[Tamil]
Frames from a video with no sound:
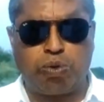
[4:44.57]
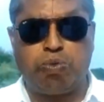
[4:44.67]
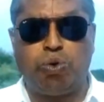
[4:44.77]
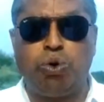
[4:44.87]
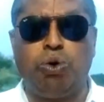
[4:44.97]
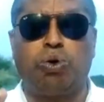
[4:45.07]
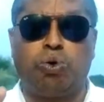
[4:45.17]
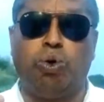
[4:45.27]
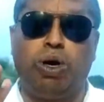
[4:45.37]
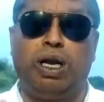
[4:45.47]
புழு
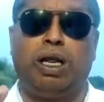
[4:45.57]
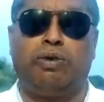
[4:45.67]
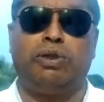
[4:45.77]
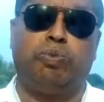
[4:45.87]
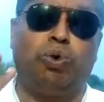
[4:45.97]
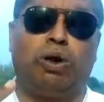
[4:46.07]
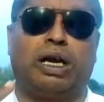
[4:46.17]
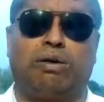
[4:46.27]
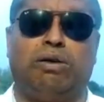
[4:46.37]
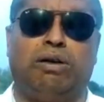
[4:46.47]
கூழில் வந்து புழு
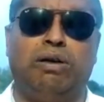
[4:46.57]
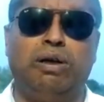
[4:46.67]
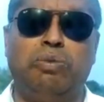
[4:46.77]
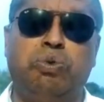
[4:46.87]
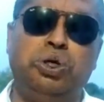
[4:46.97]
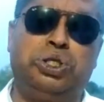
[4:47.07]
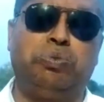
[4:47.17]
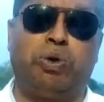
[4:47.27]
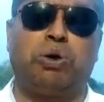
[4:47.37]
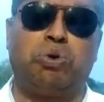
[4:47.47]
கிடக்கும் புளிச்சு
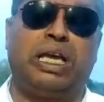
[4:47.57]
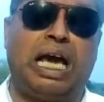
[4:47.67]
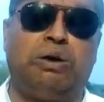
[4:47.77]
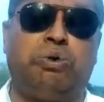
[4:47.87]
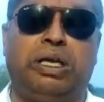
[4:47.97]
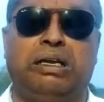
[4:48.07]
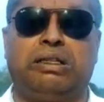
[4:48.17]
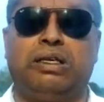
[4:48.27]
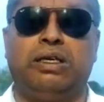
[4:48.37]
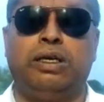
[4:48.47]
போனக்குள்ளே யார்
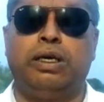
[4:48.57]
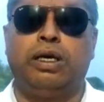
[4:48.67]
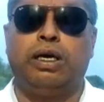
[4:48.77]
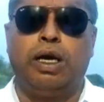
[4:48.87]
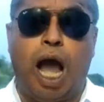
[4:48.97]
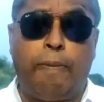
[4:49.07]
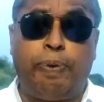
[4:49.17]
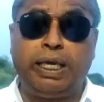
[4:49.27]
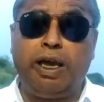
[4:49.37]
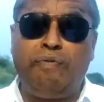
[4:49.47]
குடிக்கிறது
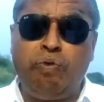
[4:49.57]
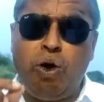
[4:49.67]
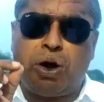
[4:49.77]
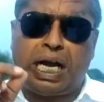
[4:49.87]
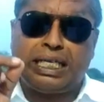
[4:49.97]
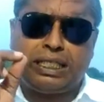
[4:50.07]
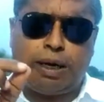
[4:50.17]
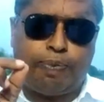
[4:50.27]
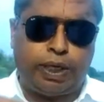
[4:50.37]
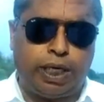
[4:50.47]
அப்போ எவ்வளோ
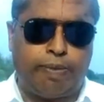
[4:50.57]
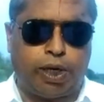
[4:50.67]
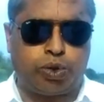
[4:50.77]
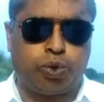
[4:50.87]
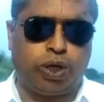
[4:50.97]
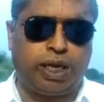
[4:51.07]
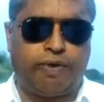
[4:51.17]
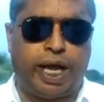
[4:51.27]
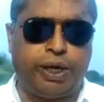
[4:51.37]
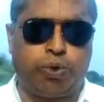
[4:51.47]
கஷ்டப்பட்டு நமக்கு
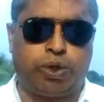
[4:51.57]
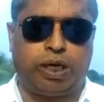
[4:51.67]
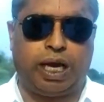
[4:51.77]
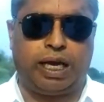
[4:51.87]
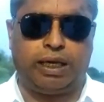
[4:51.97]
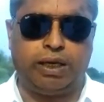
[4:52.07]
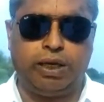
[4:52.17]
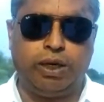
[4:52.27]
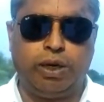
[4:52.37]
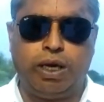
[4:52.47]
சுதந்திரம் வாங்கி கொடுத்துருக்காங்க
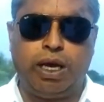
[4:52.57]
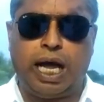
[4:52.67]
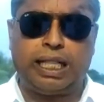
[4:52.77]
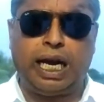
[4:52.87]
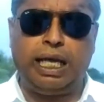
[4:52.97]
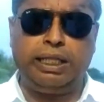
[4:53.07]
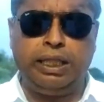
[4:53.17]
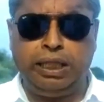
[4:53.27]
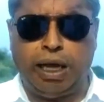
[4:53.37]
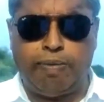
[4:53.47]
அதனால்
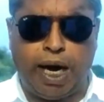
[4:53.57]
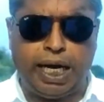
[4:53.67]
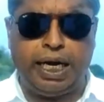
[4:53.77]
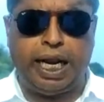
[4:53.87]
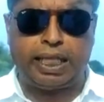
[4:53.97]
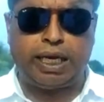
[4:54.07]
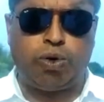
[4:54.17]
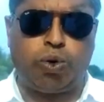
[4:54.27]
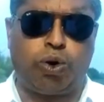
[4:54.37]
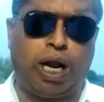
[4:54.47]
இந்த மாதிரி நேரத்தில்
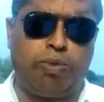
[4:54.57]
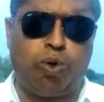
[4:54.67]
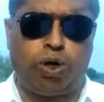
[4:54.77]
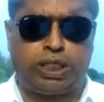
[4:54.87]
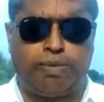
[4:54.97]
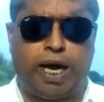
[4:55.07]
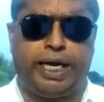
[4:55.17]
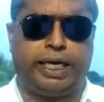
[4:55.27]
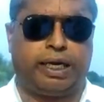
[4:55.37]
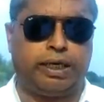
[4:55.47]
அவர் ஒரு நாள் மோசமாக
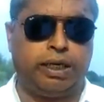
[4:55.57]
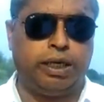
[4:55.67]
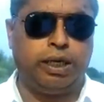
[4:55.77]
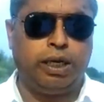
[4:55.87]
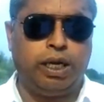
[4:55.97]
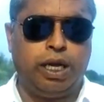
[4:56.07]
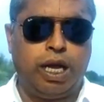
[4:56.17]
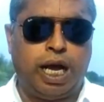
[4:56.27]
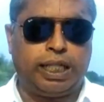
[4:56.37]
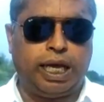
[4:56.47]
ஆயிட்டார்
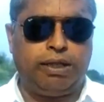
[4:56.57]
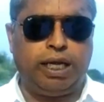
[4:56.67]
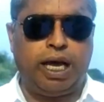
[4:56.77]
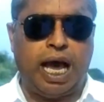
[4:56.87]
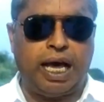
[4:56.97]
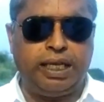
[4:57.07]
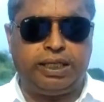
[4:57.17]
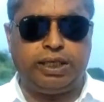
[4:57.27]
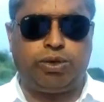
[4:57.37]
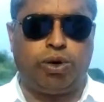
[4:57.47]
அதாவது
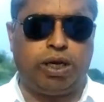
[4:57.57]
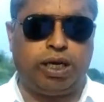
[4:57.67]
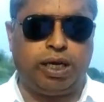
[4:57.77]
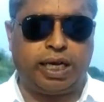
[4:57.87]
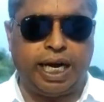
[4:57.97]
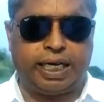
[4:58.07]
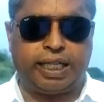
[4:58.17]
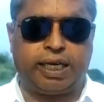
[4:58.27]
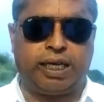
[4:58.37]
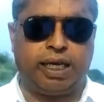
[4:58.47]
அரிசி சோறு
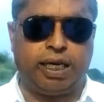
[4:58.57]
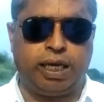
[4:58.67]
கேட்டதற்கு